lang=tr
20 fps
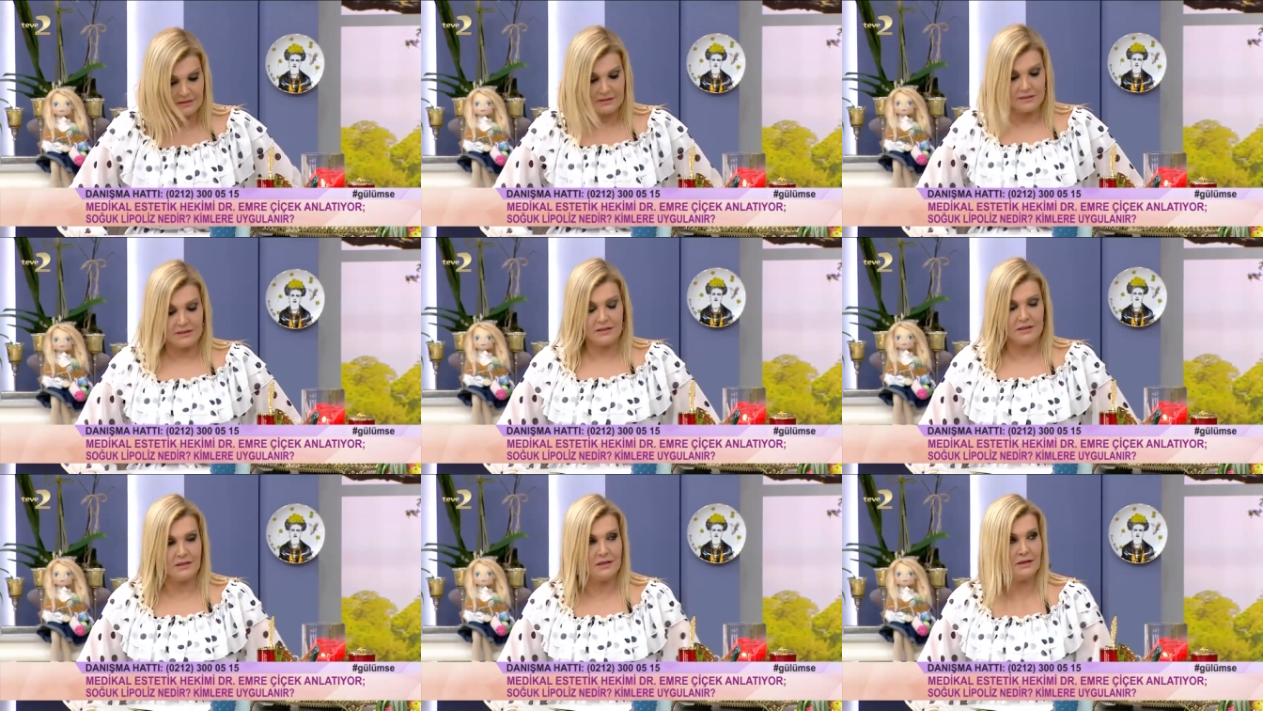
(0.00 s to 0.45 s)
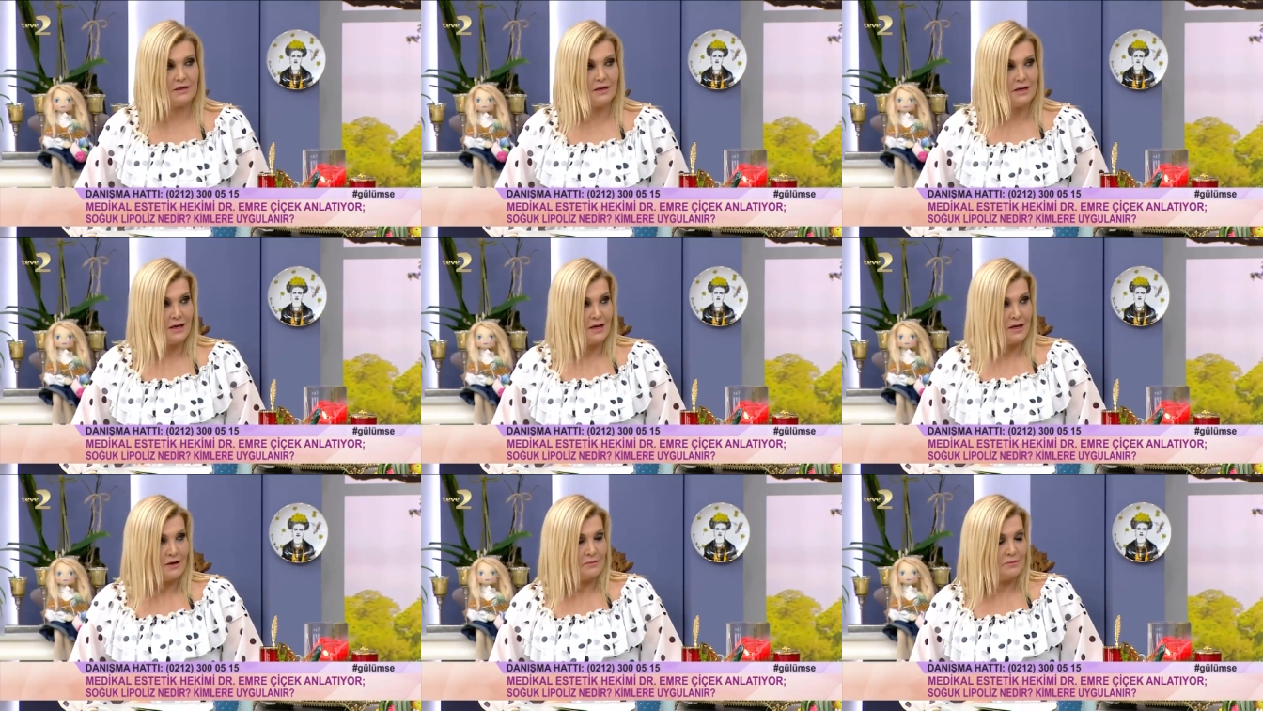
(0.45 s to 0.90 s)
e,
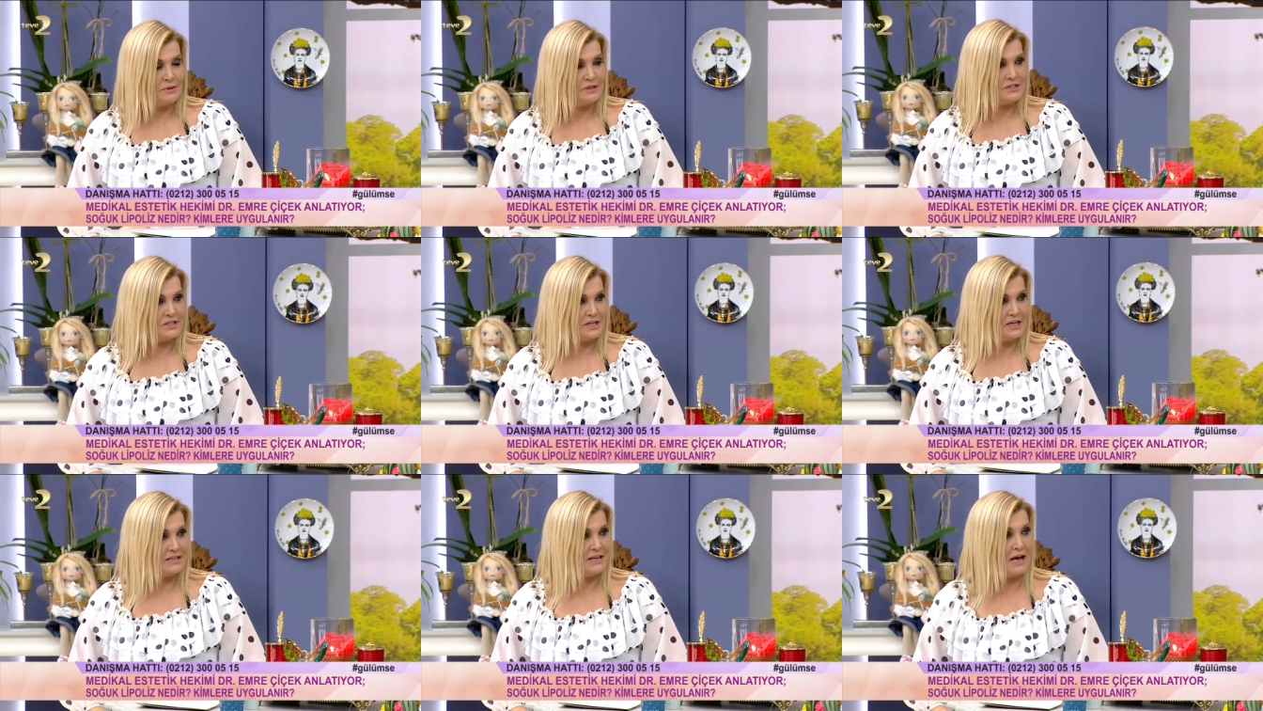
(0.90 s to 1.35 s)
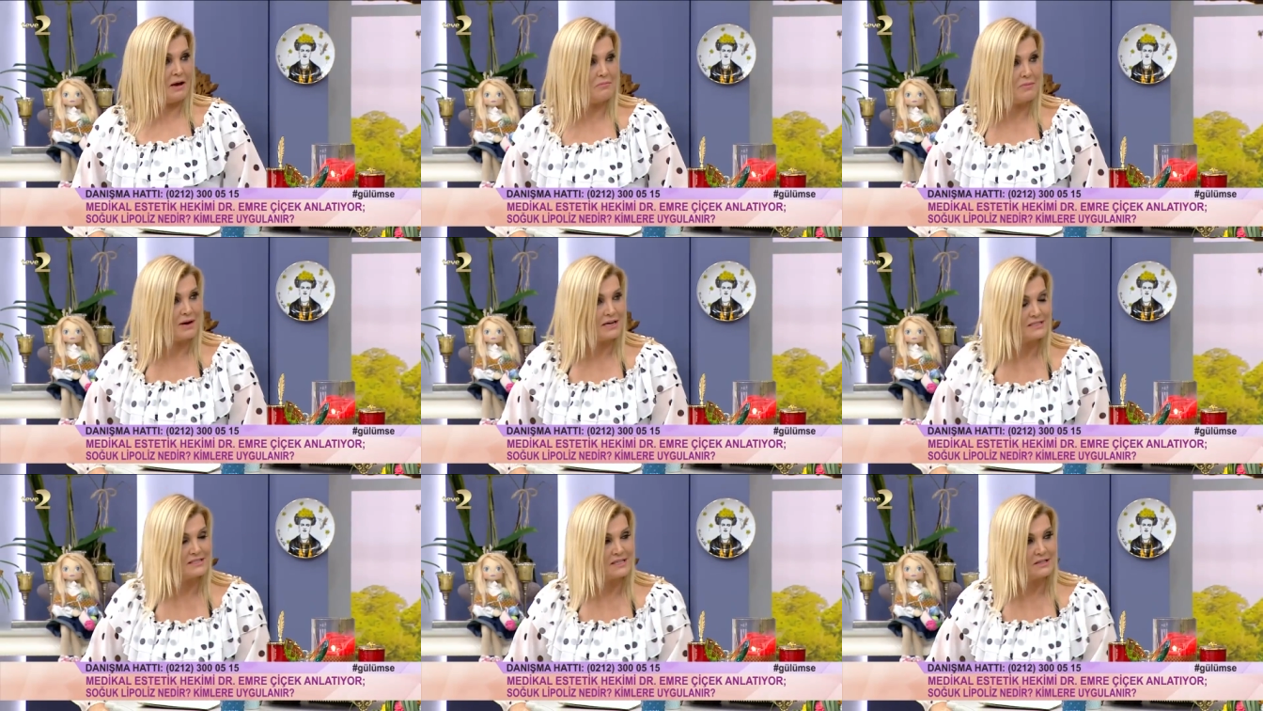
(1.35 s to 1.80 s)
Aynen. bir şeyden
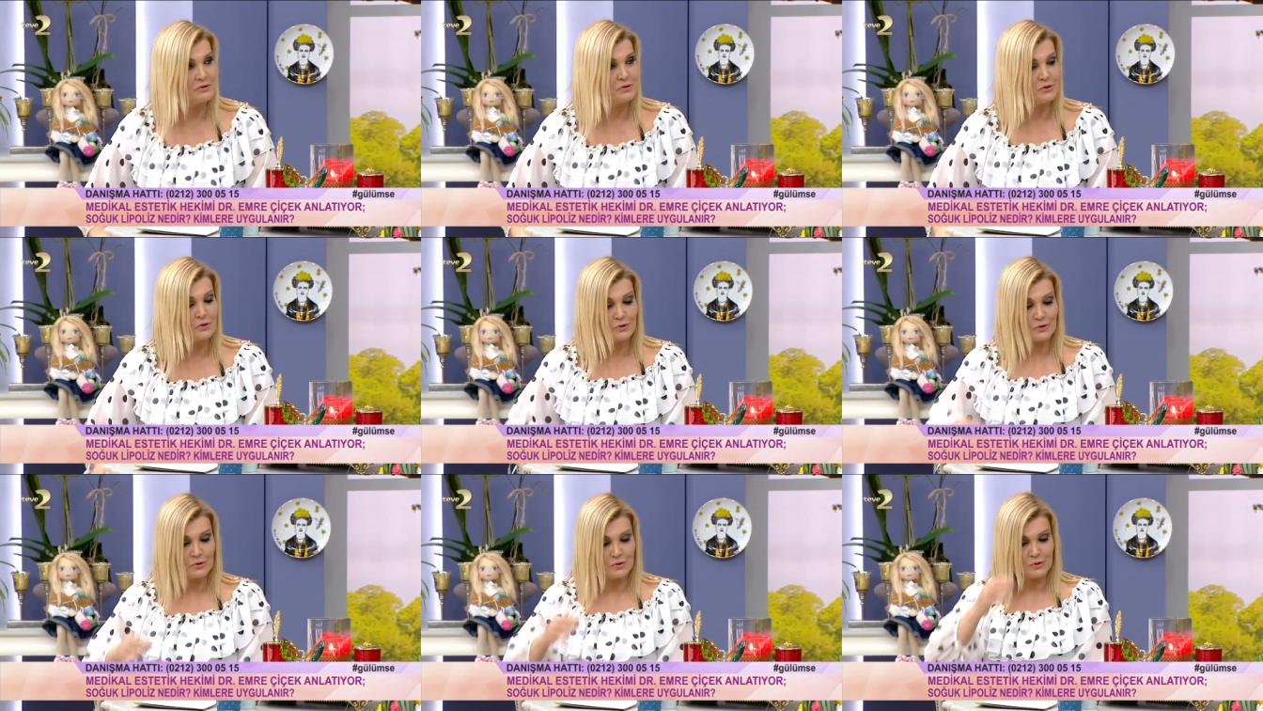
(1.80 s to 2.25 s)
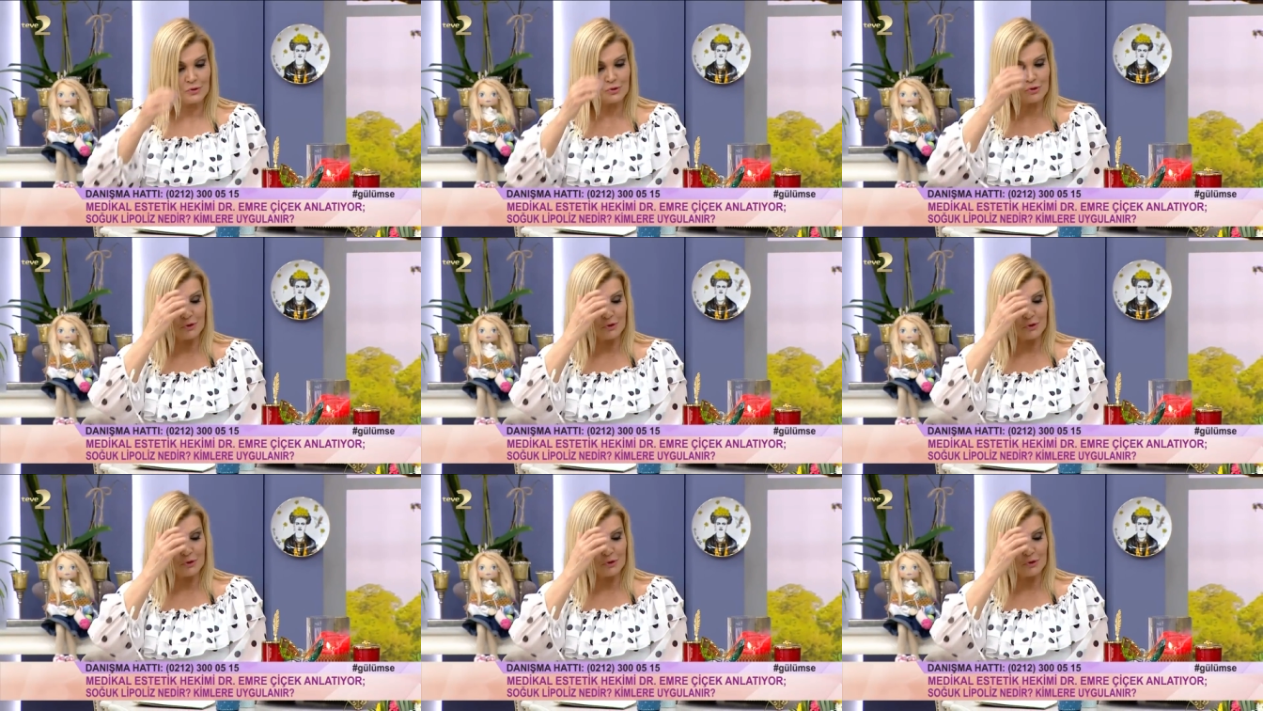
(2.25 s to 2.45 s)
bahsediyorsunuz.